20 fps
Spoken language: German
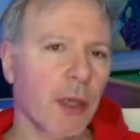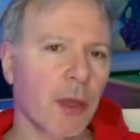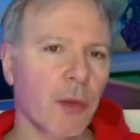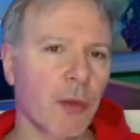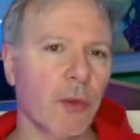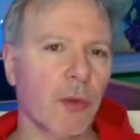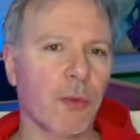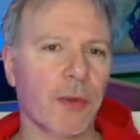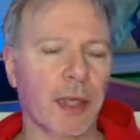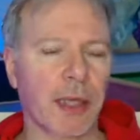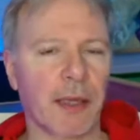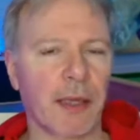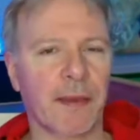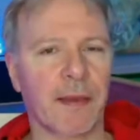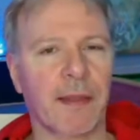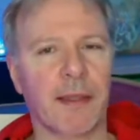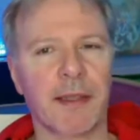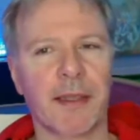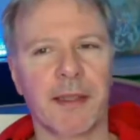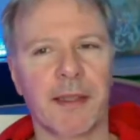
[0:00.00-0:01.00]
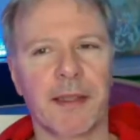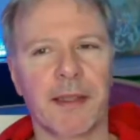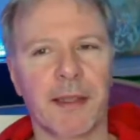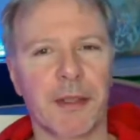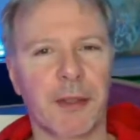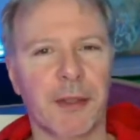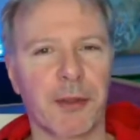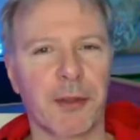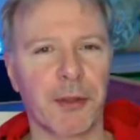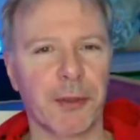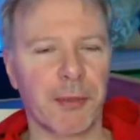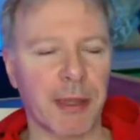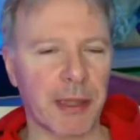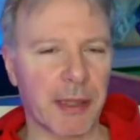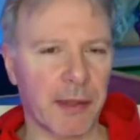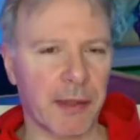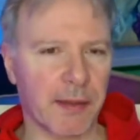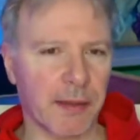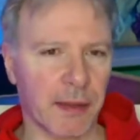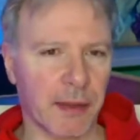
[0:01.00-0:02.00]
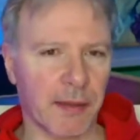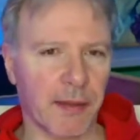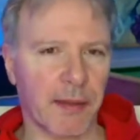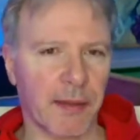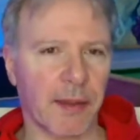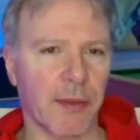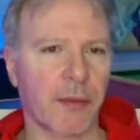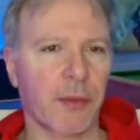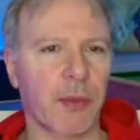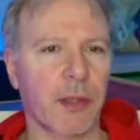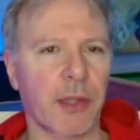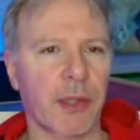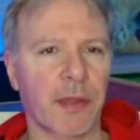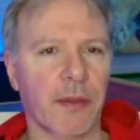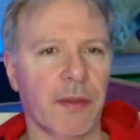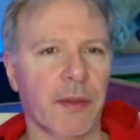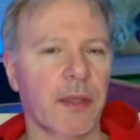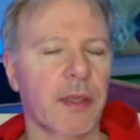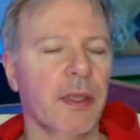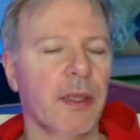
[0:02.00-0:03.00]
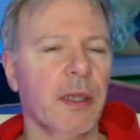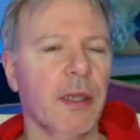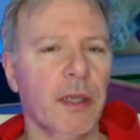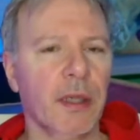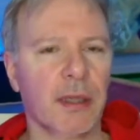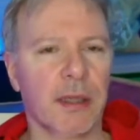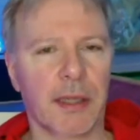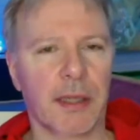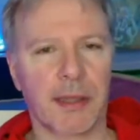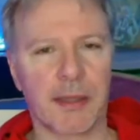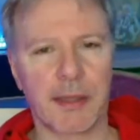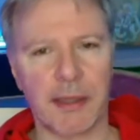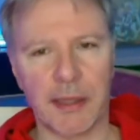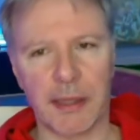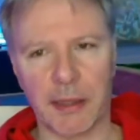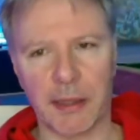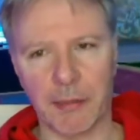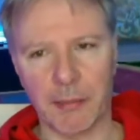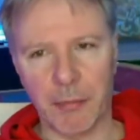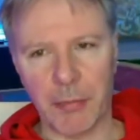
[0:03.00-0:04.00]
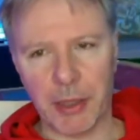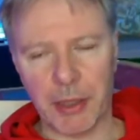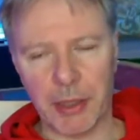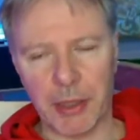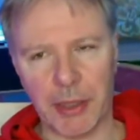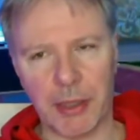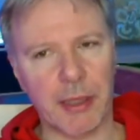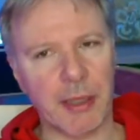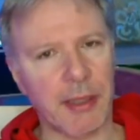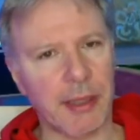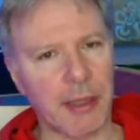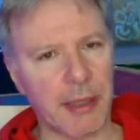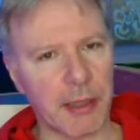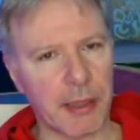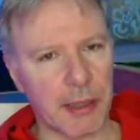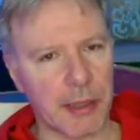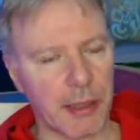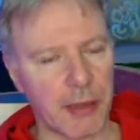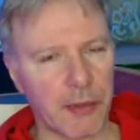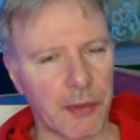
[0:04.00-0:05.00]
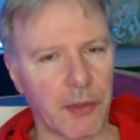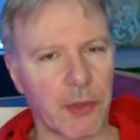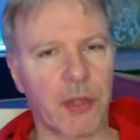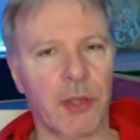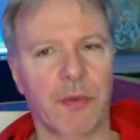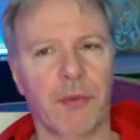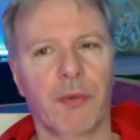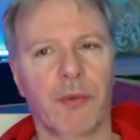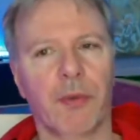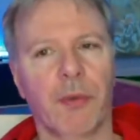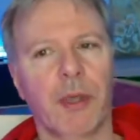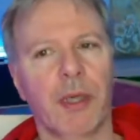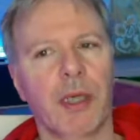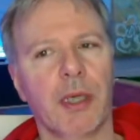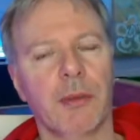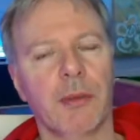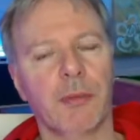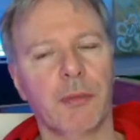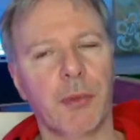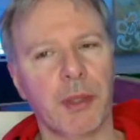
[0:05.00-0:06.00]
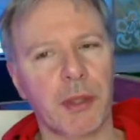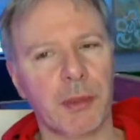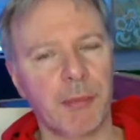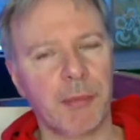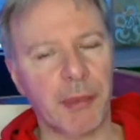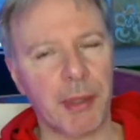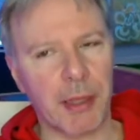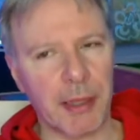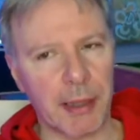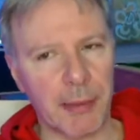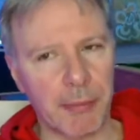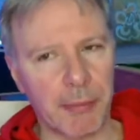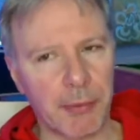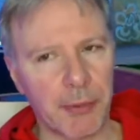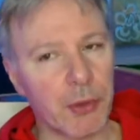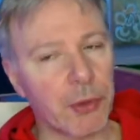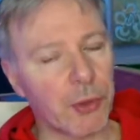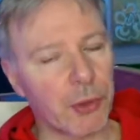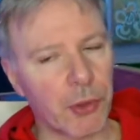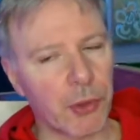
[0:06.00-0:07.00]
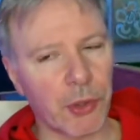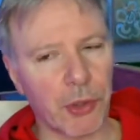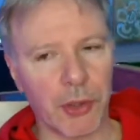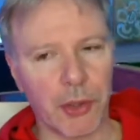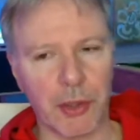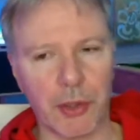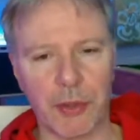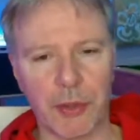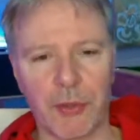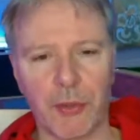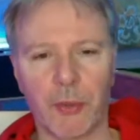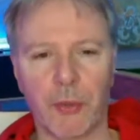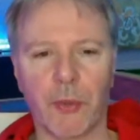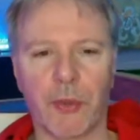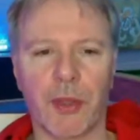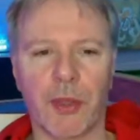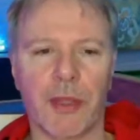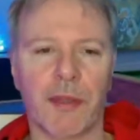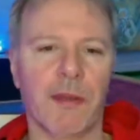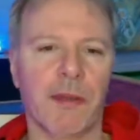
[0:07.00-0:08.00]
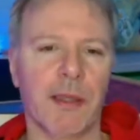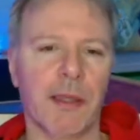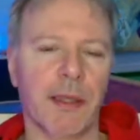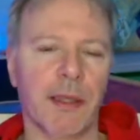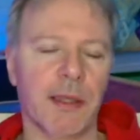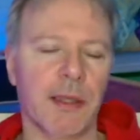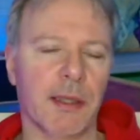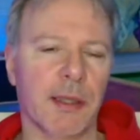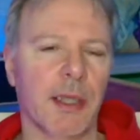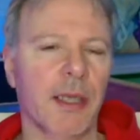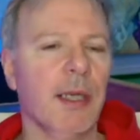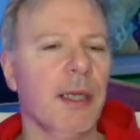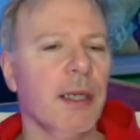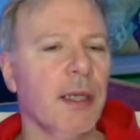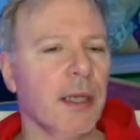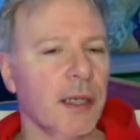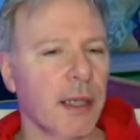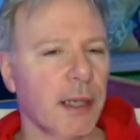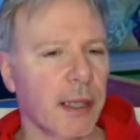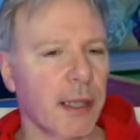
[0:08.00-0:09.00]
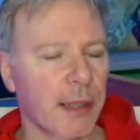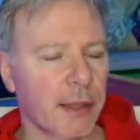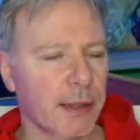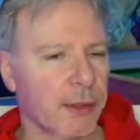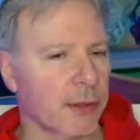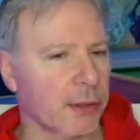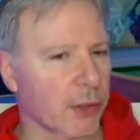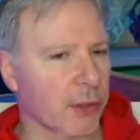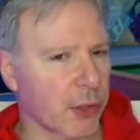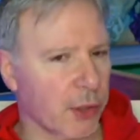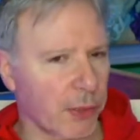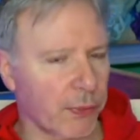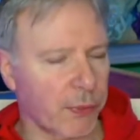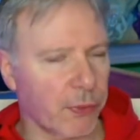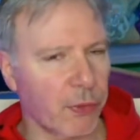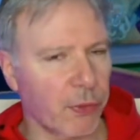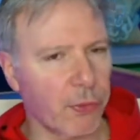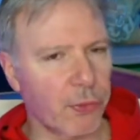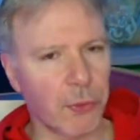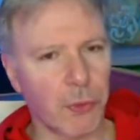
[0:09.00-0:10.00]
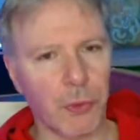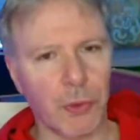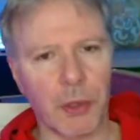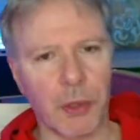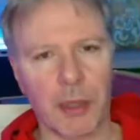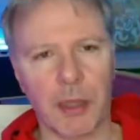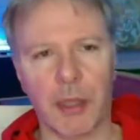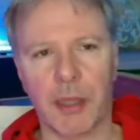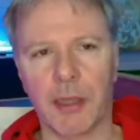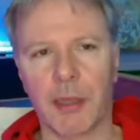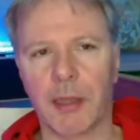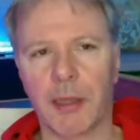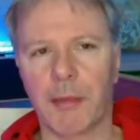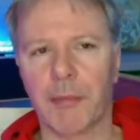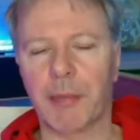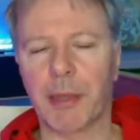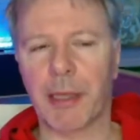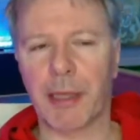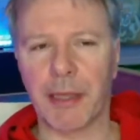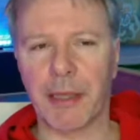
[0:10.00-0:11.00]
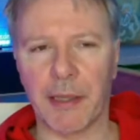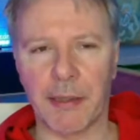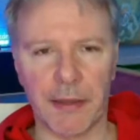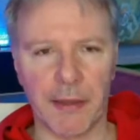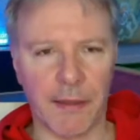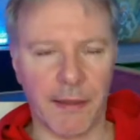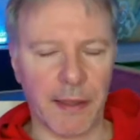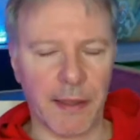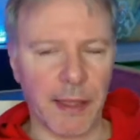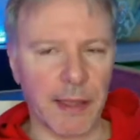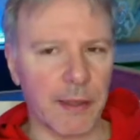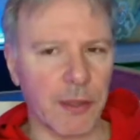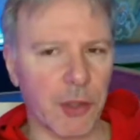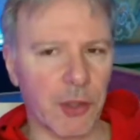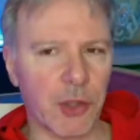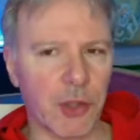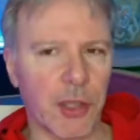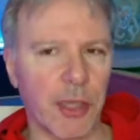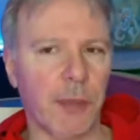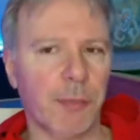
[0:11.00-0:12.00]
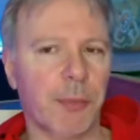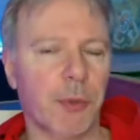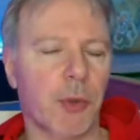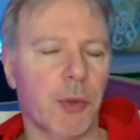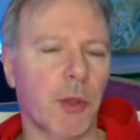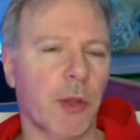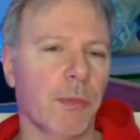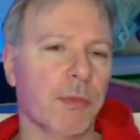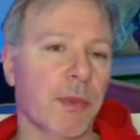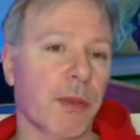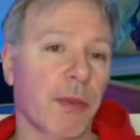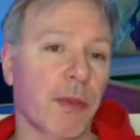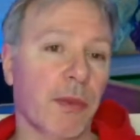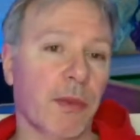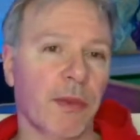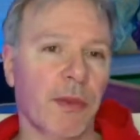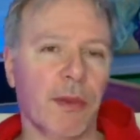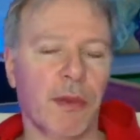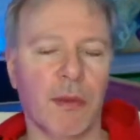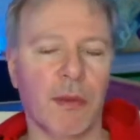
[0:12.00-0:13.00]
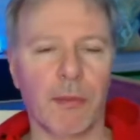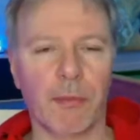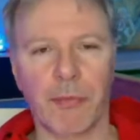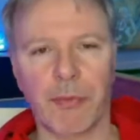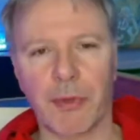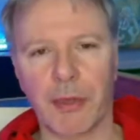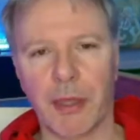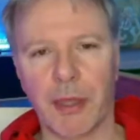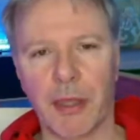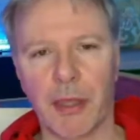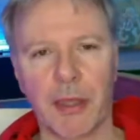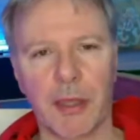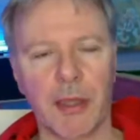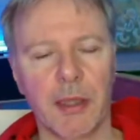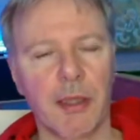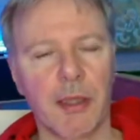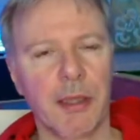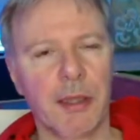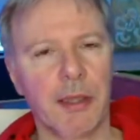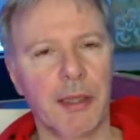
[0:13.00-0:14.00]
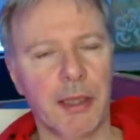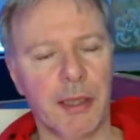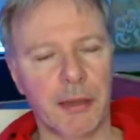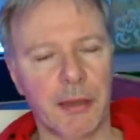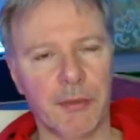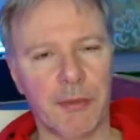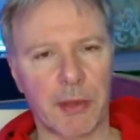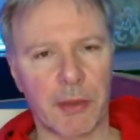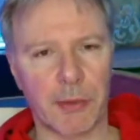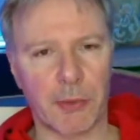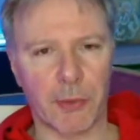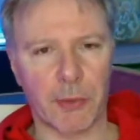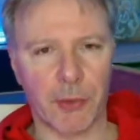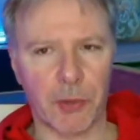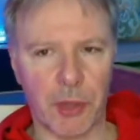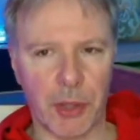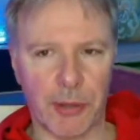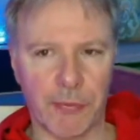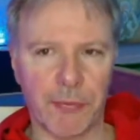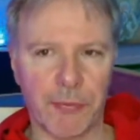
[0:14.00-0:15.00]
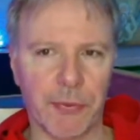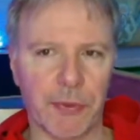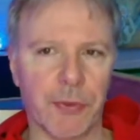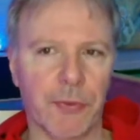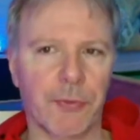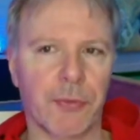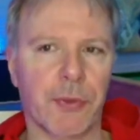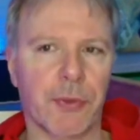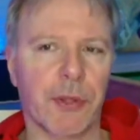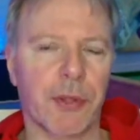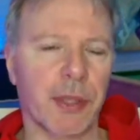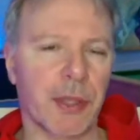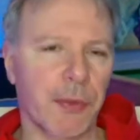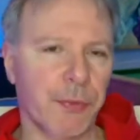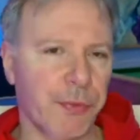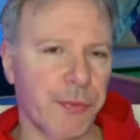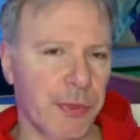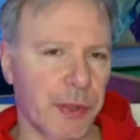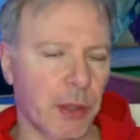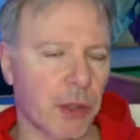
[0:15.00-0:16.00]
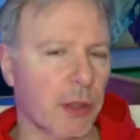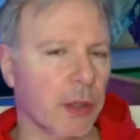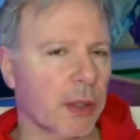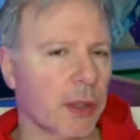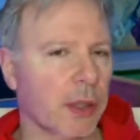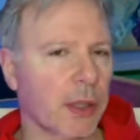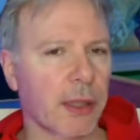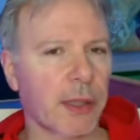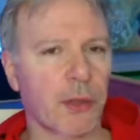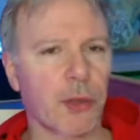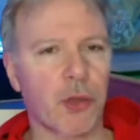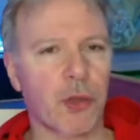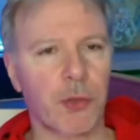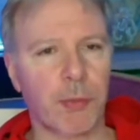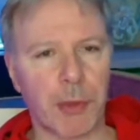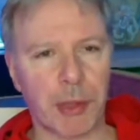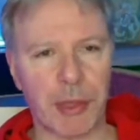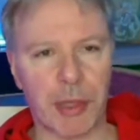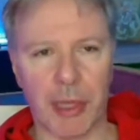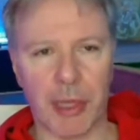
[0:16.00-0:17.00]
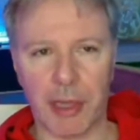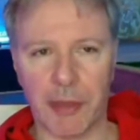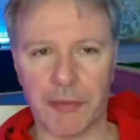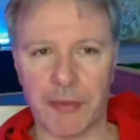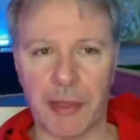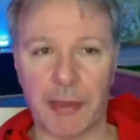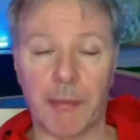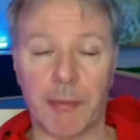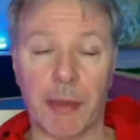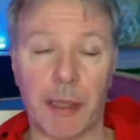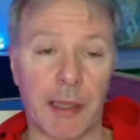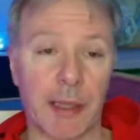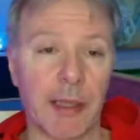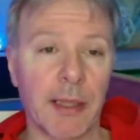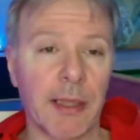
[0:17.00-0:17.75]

So war gestern denn dann auch im Handelsregister zu lesen, dass der Michael, der als Geschäftsführer an Bord bleibt, noch zusätzlich einen Geschäftsführer beiseite gestellt bekommt. Das ist in diesem Fall der Entwicklungschef von der Via Online, sprich Afterbuy.